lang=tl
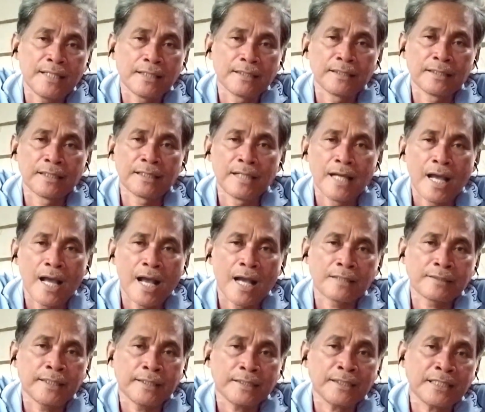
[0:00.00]
ng
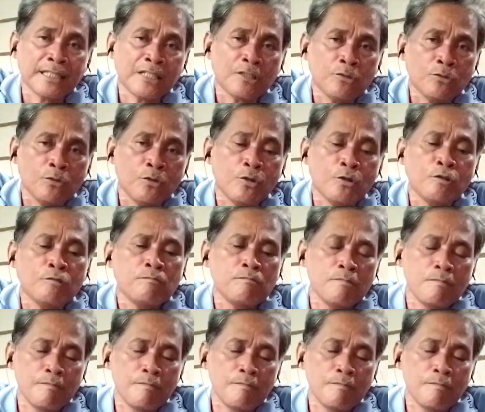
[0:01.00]
aking loob